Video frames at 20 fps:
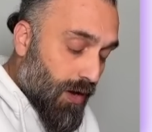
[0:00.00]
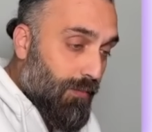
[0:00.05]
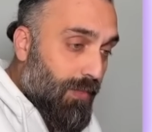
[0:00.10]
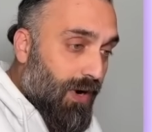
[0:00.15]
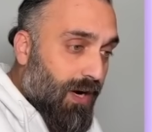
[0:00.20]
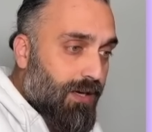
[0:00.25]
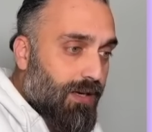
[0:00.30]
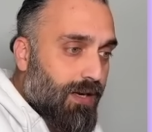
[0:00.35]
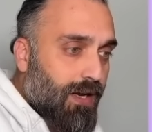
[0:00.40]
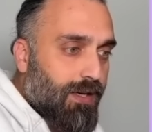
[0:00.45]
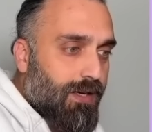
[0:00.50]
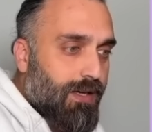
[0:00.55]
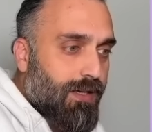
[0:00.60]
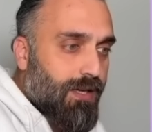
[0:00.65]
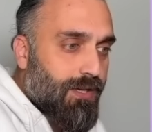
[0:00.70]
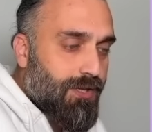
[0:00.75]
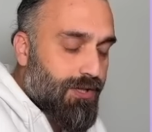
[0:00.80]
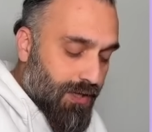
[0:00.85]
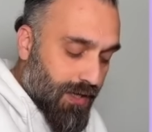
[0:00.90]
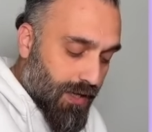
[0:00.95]
Bakın
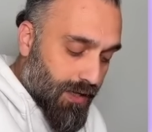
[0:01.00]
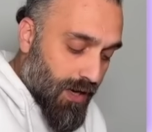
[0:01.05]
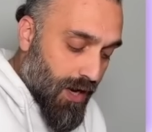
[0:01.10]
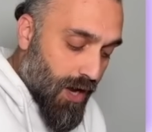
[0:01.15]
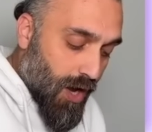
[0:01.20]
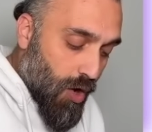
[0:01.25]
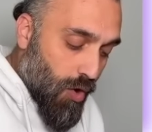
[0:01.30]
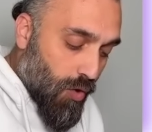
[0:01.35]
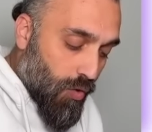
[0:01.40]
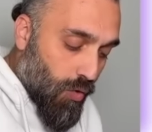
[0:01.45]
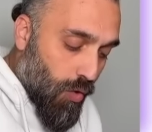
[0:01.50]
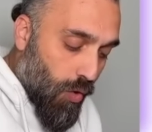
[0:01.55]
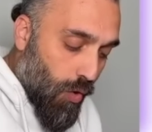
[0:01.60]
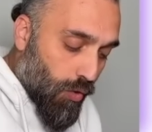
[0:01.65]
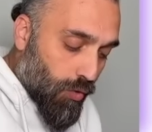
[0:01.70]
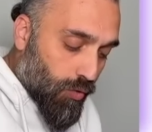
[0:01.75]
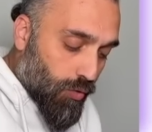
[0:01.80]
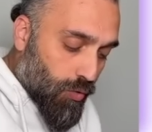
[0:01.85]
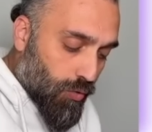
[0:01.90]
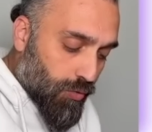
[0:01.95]
arkadaşlar,
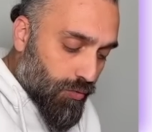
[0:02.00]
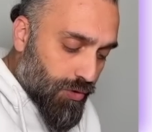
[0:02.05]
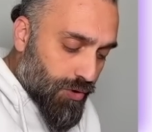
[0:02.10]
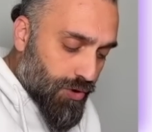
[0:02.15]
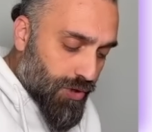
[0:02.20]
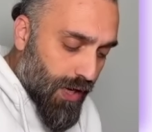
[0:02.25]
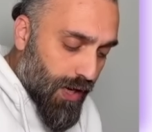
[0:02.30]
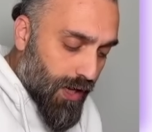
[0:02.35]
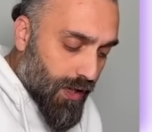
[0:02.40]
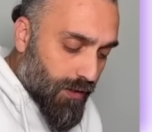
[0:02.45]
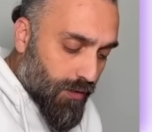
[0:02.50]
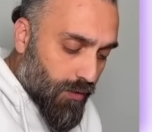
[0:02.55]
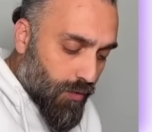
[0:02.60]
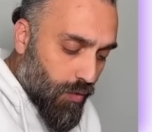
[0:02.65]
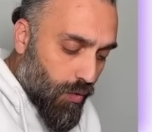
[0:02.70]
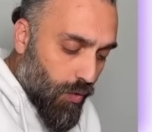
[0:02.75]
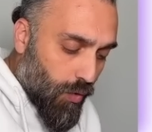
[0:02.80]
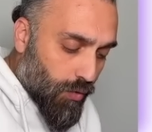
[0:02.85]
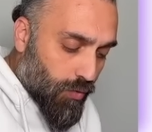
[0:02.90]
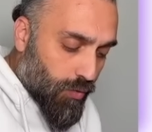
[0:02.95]
korkunca,
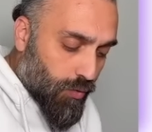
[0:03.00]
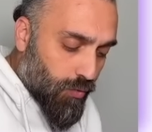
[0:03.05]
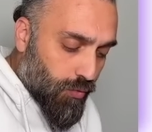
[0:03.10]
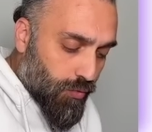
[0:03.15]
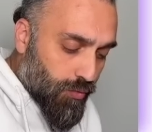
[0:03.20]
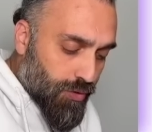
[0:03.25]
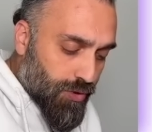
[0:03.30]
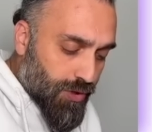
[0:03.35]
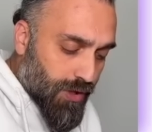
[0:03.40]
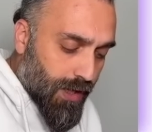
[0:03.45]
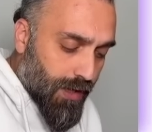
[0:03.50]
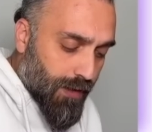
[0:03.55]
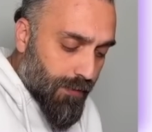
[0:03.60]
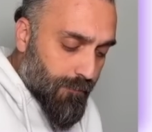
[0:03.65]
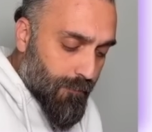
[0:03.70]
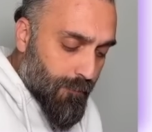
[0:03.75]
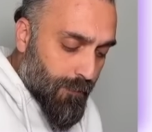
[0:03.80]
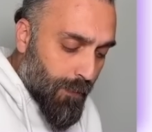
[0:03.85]
korkunca